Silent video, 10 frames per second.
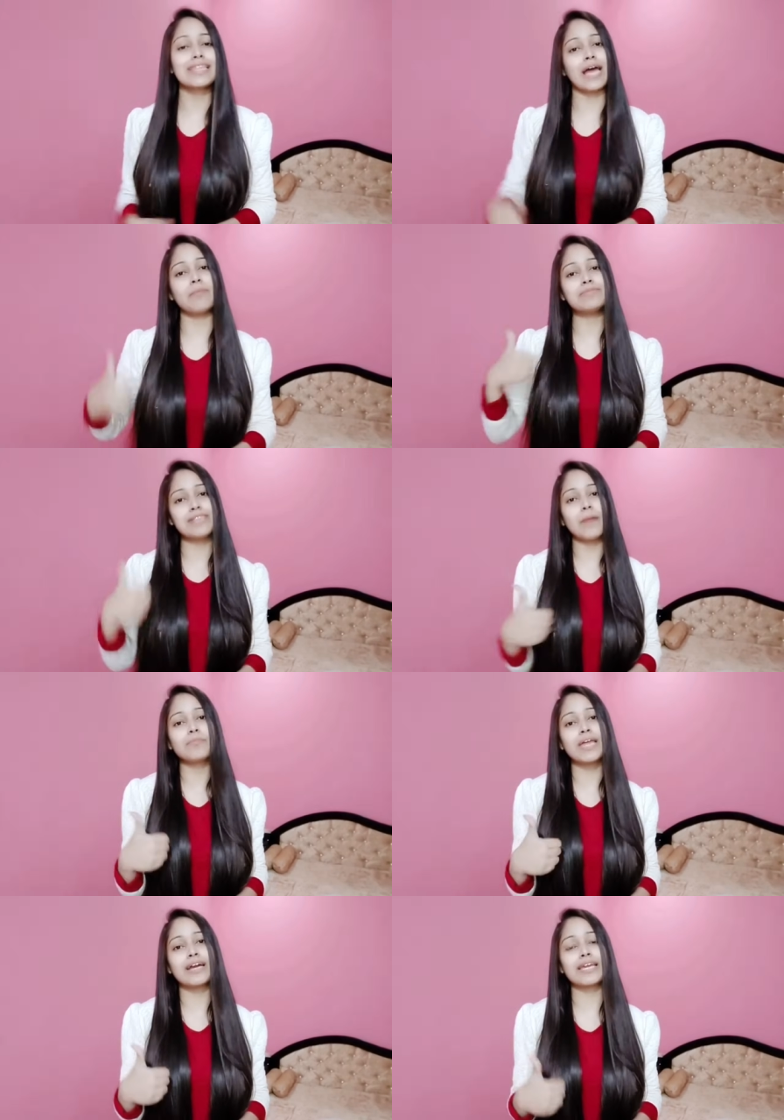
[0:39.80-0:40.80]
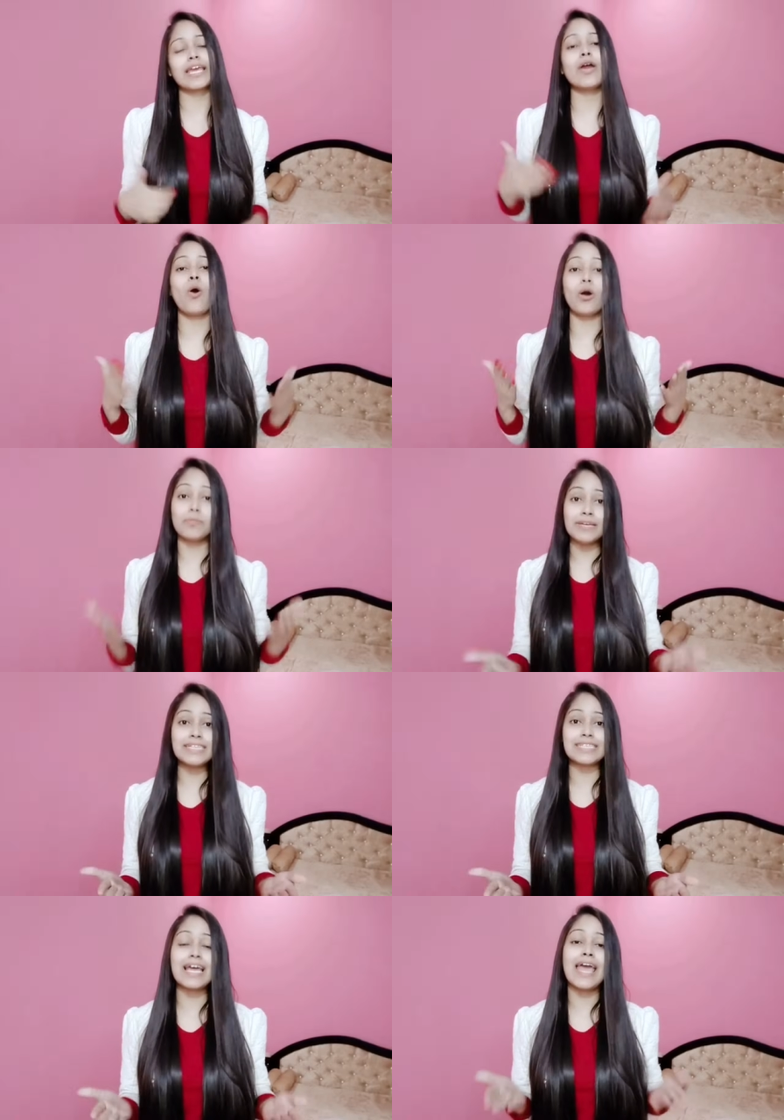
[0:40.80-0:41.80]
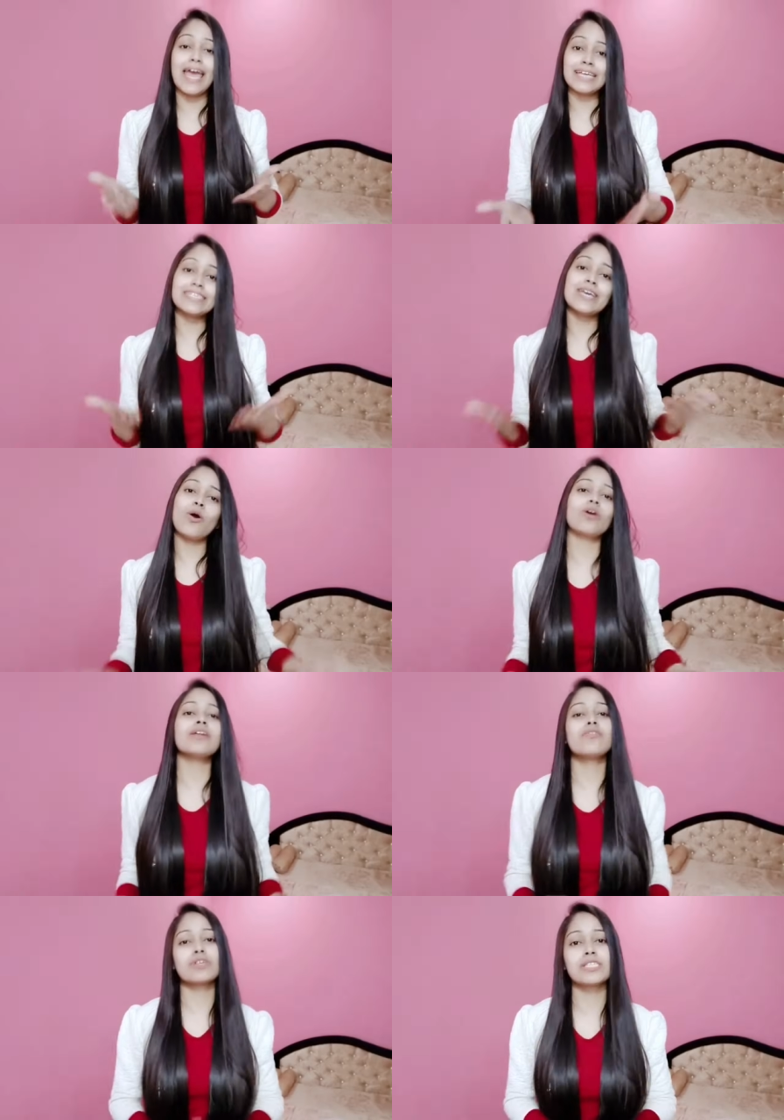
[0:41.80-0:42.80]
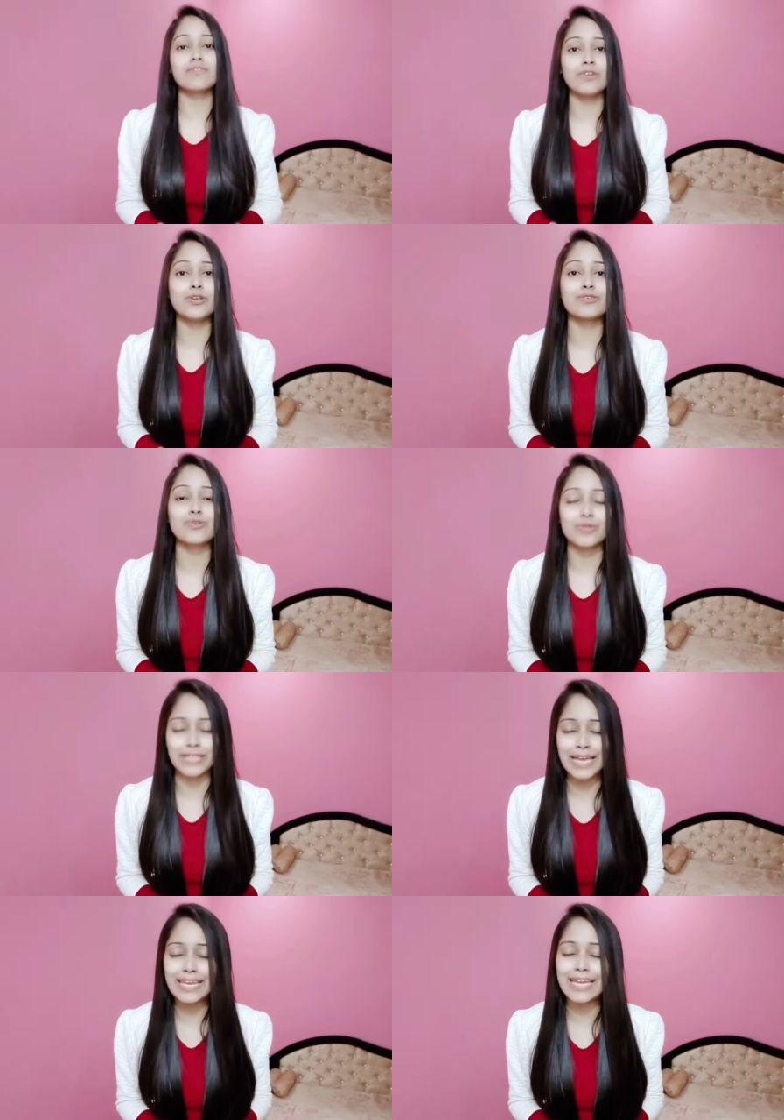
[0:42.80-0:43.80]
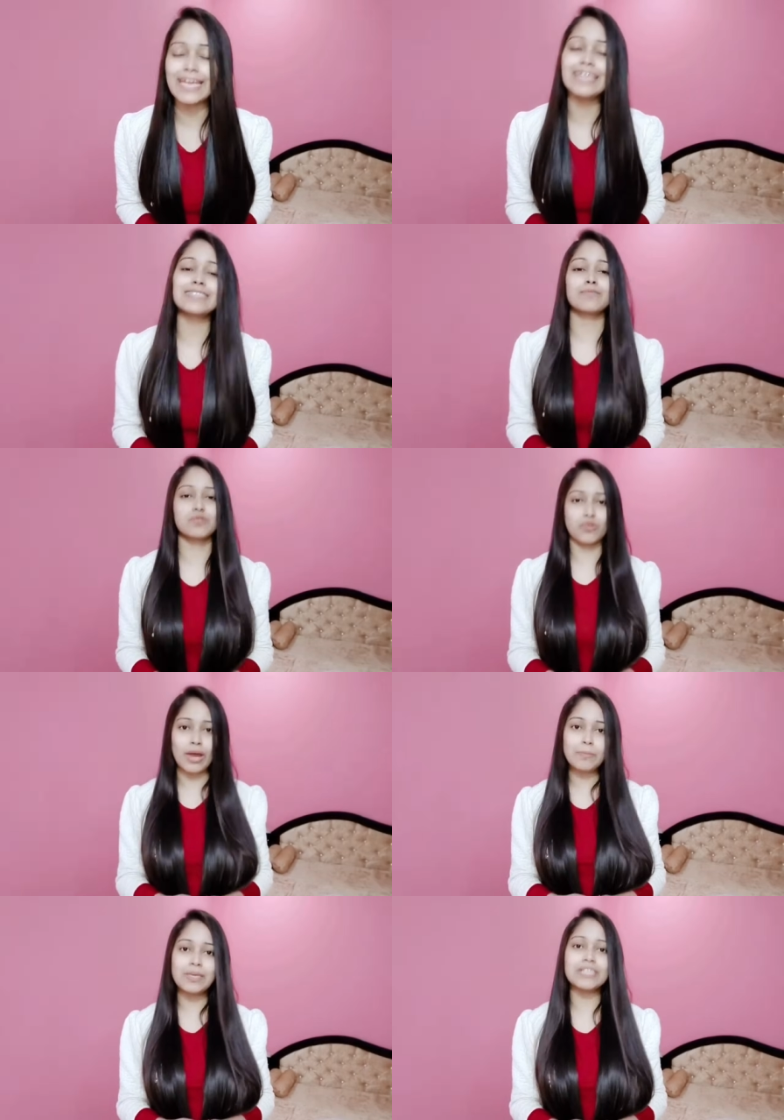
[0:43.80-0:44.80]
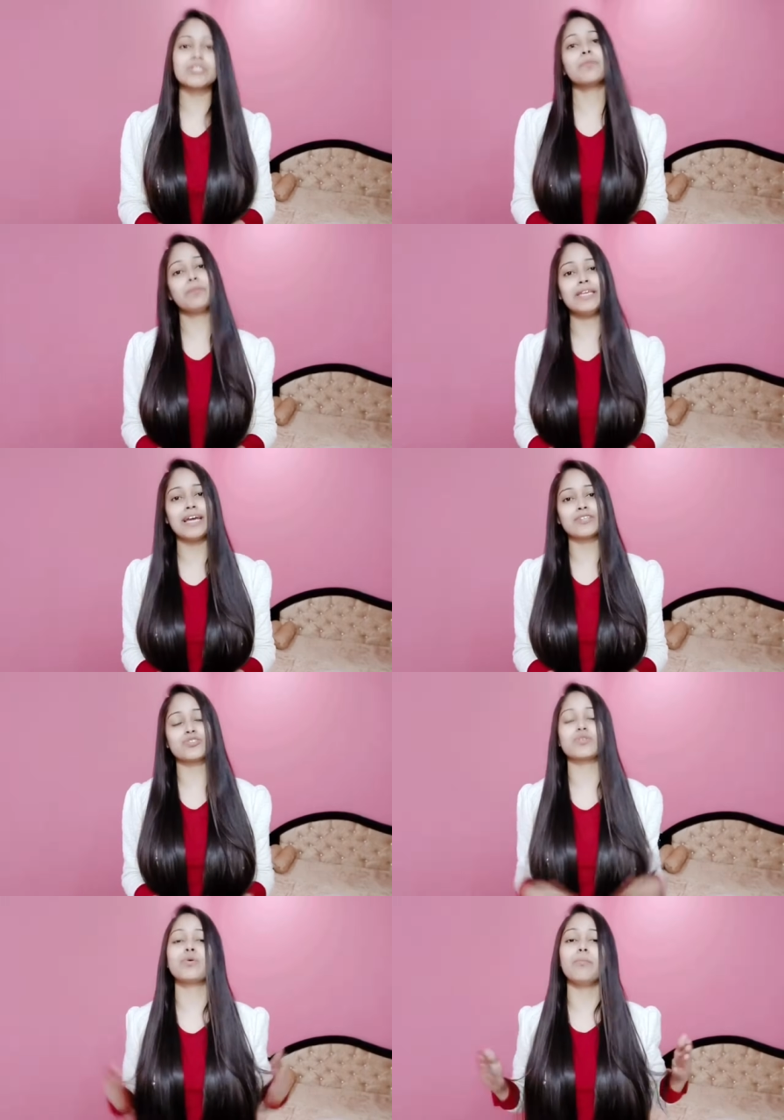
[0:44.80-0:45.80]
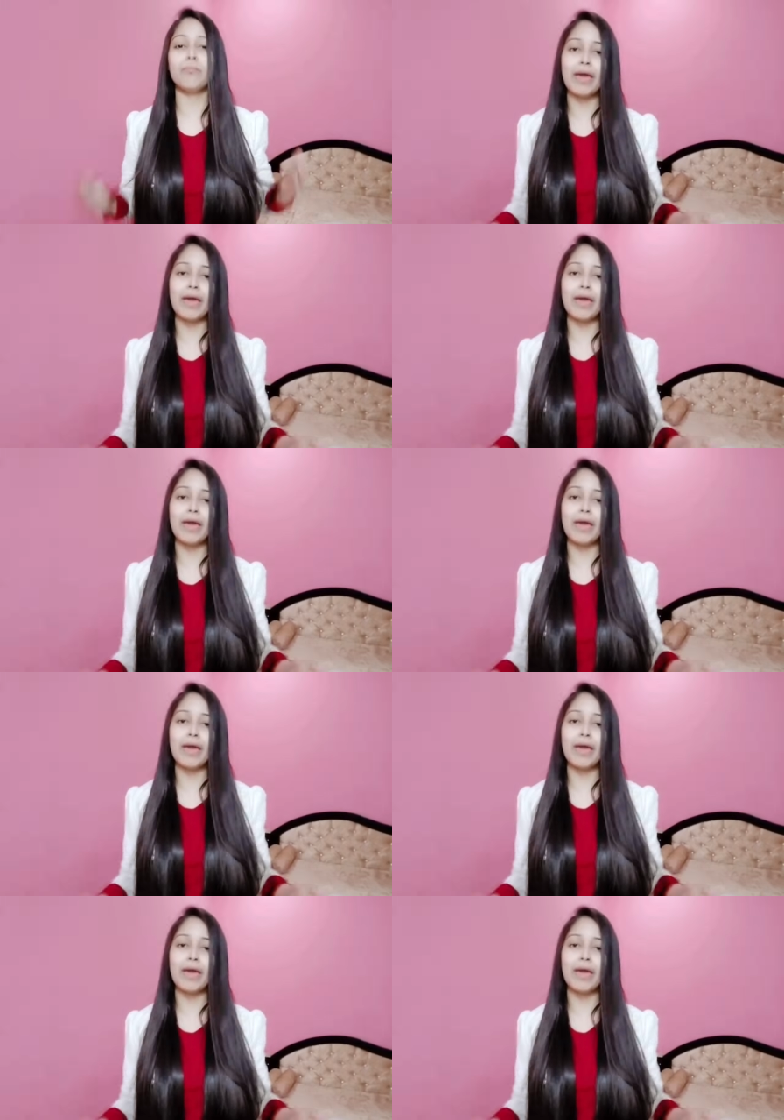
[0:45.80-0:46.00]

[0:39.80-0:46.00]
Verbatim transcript: थम्स अप दे करके और प्लीज ऐसे ही और इंटरेस्टिंग वीडियोस को देखने के लिए सब्सक्राइब कीजिए बी नेचुरल को